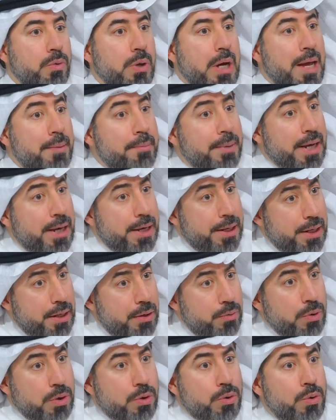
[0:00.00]
وأمانة
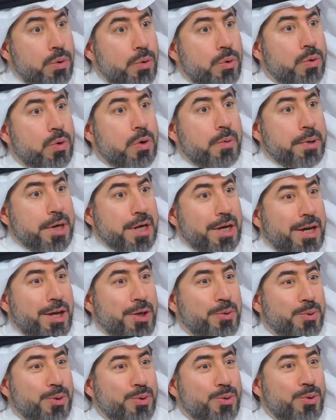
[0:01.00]
وكلكم راع
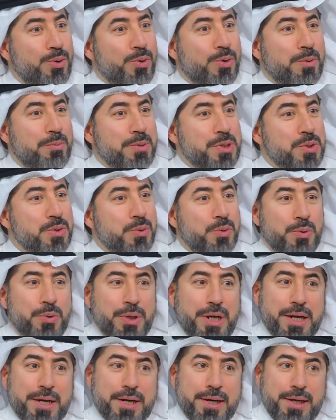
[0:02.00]
وكلكم مسؤول
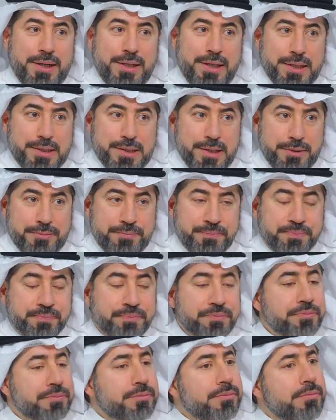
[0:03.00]
عن رعيته مسؤولية
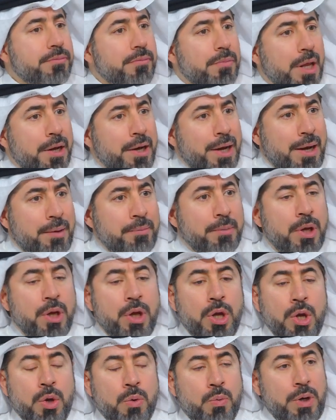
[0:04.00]
لا شك نعم
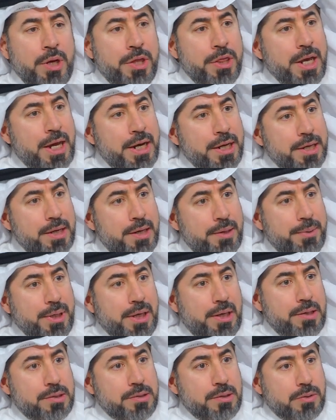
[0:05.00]
ولذلك النبي
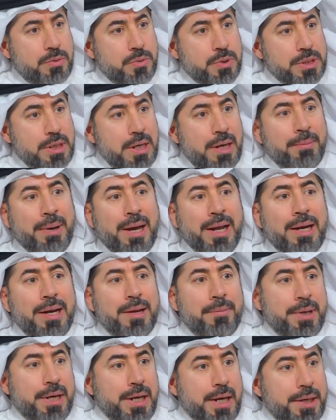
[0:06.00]
عليه الصلاة والسلام
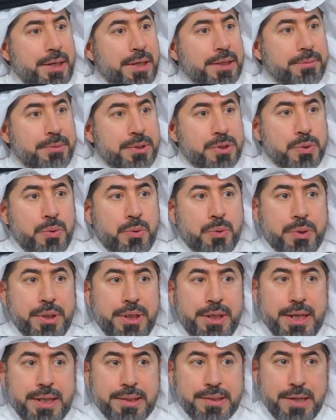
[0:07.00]
علمنا أن نضبط
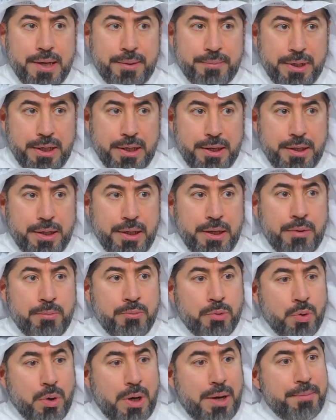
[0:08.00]
سلوكيات أبنائنا
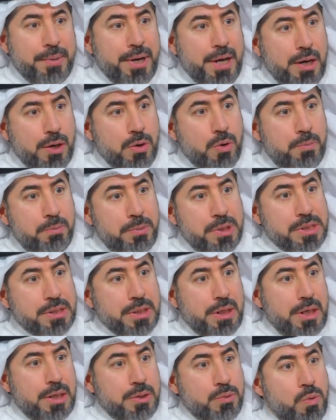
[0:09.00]
مروا أبنائكم
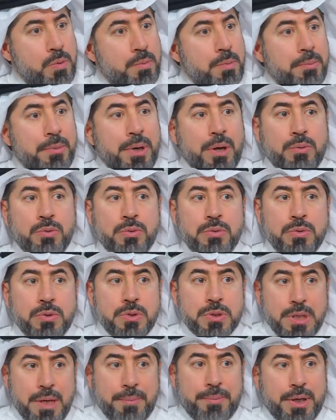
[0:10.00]
بالصلاة وهم أبناء
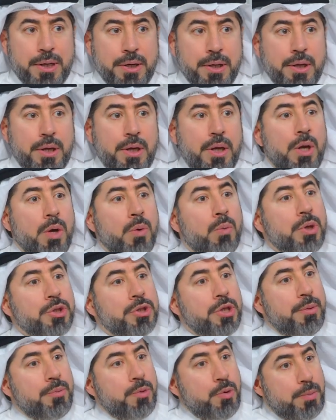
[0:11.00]
سبع نعم.
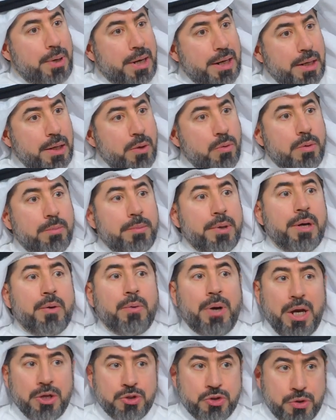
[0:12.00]
واضربوهم عليهم أبناء
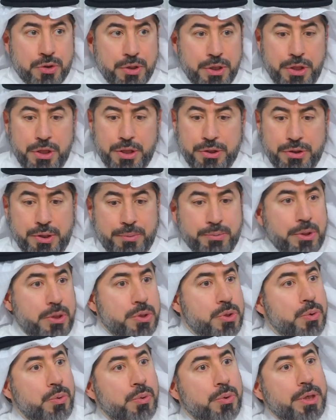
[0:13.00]
عشر إذا ضبط
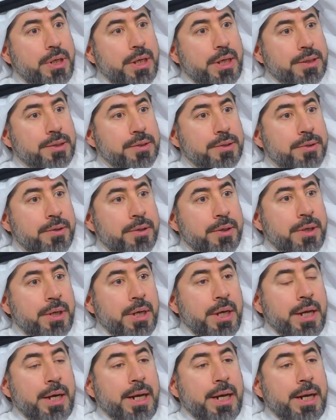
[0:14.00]
للسلوكيات يا سلام.